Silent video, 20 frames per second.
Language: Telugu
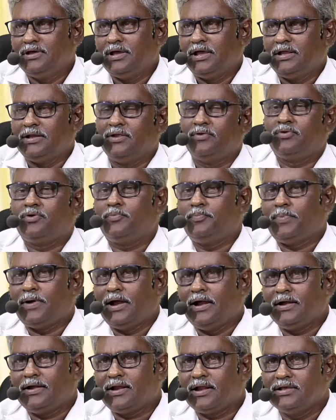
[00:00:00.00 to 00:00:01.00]
ఆయన ఎవరో
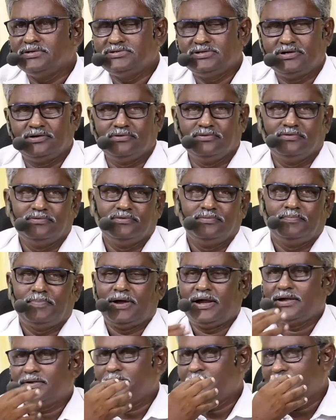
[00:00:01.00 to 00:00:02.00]
పాట రాశాడు
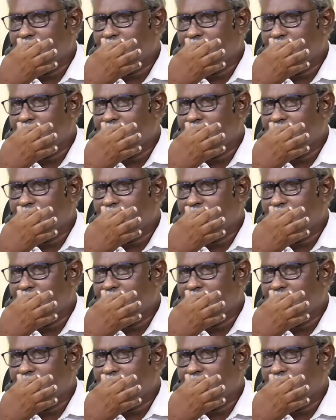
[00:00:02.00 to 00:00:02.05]
పాట